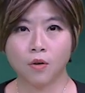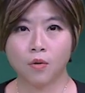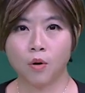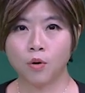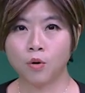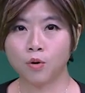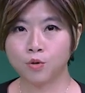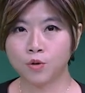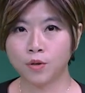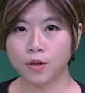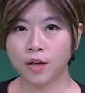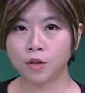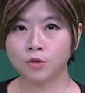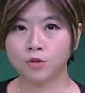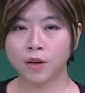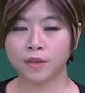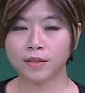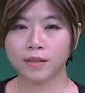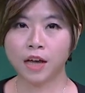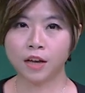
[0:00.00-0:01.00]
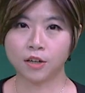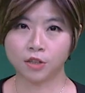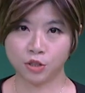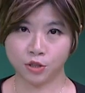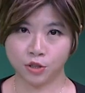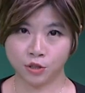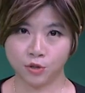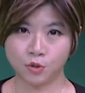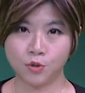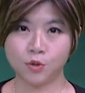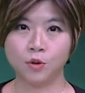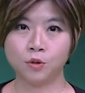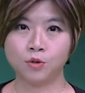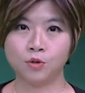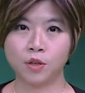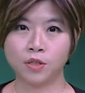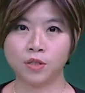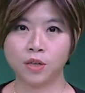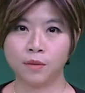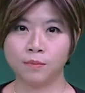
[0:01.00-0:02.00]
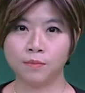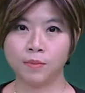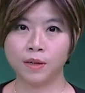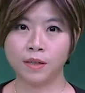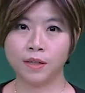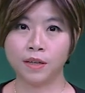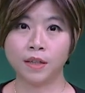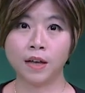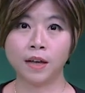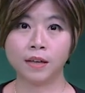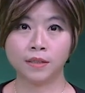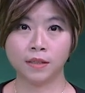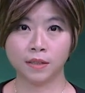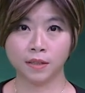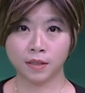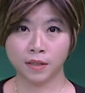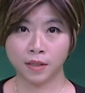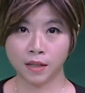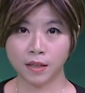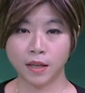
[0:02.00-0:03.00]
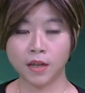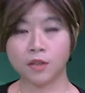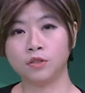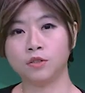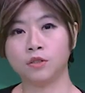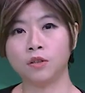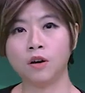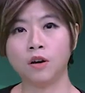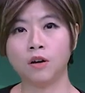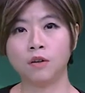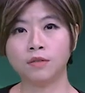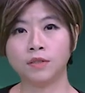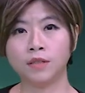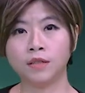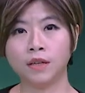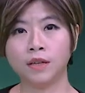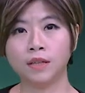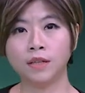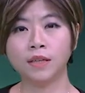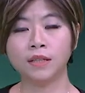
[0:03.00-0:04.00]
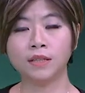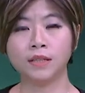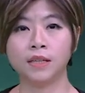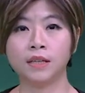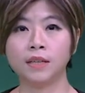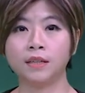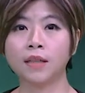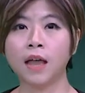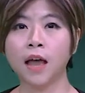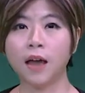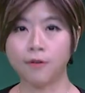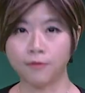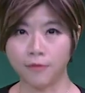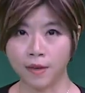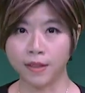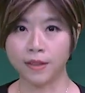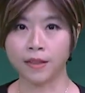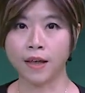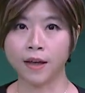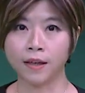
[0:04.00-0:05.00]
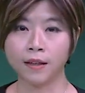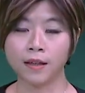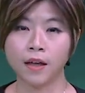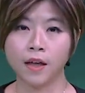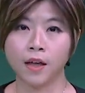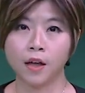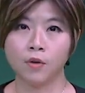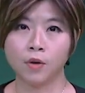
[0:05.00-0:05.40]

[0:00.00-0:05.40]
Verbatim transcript: 我国昨天创下十宗确诊病例的新低点之后，今天疫情大反弹。